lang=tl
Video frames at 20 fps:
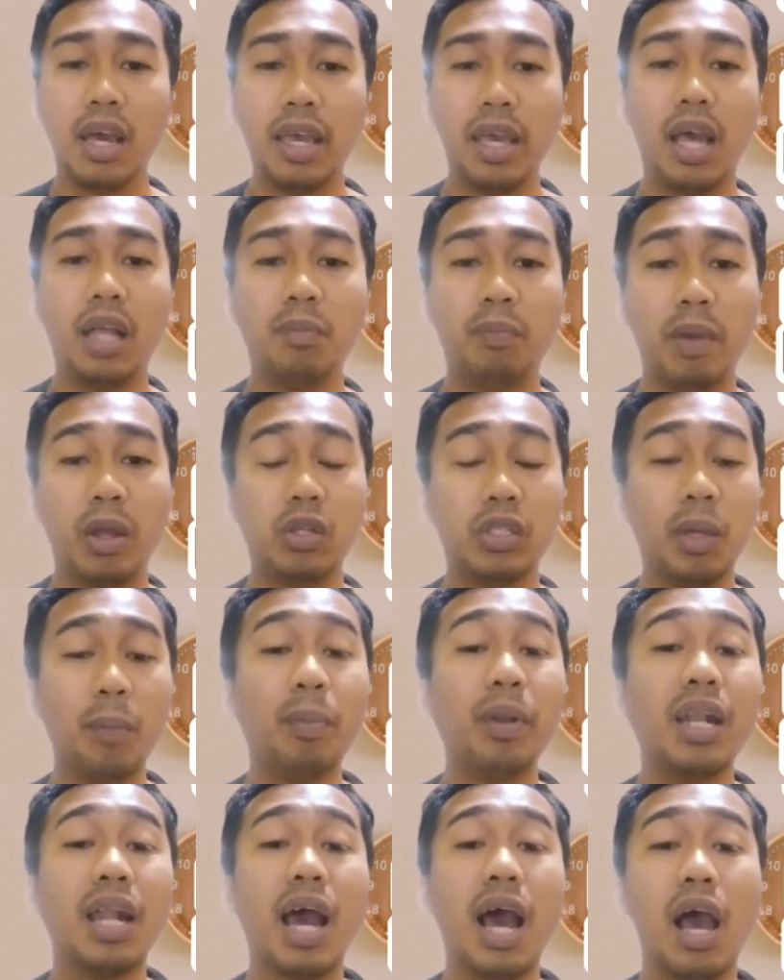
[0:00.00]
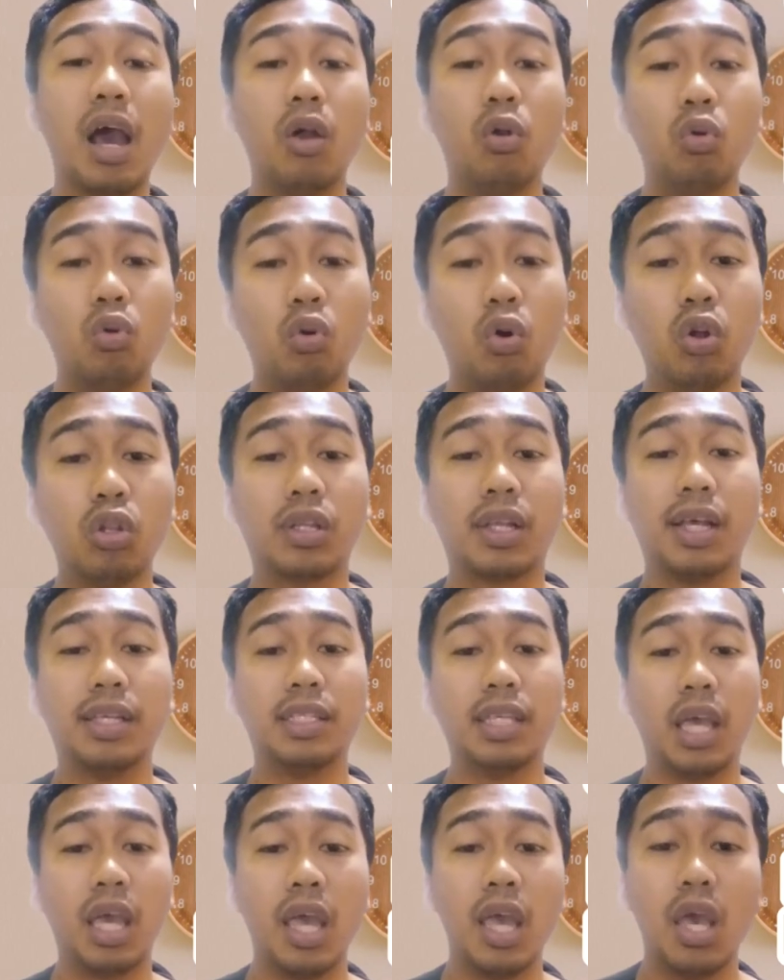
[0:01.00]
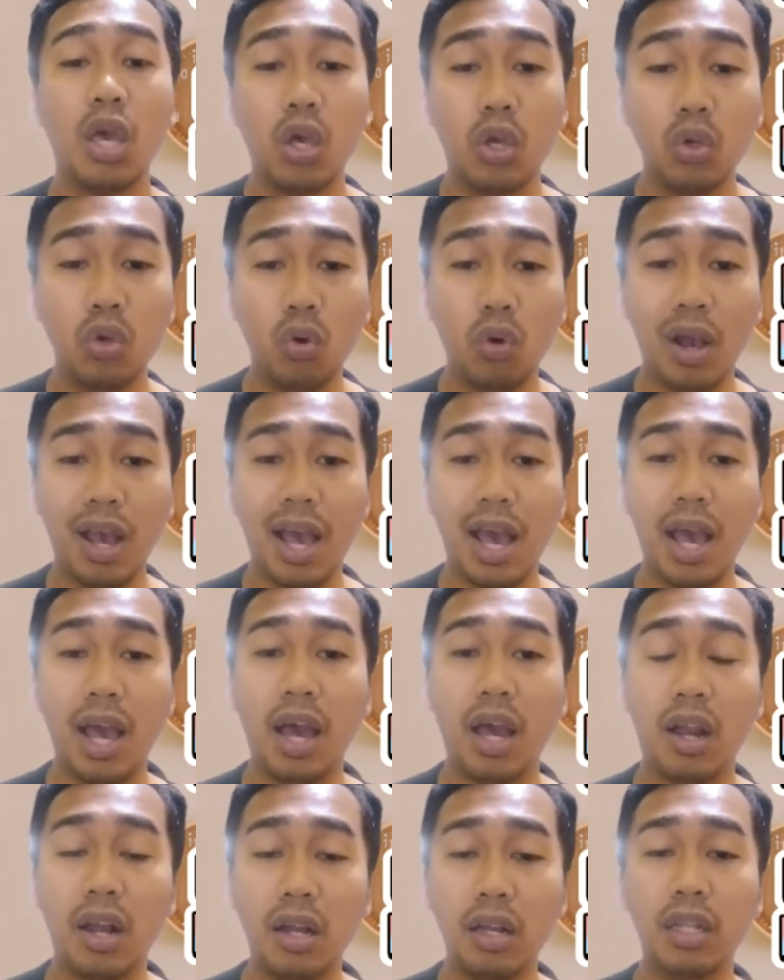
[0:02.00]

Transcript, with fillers: Ayan, pero syempre nakakalungkot kasi yung uh,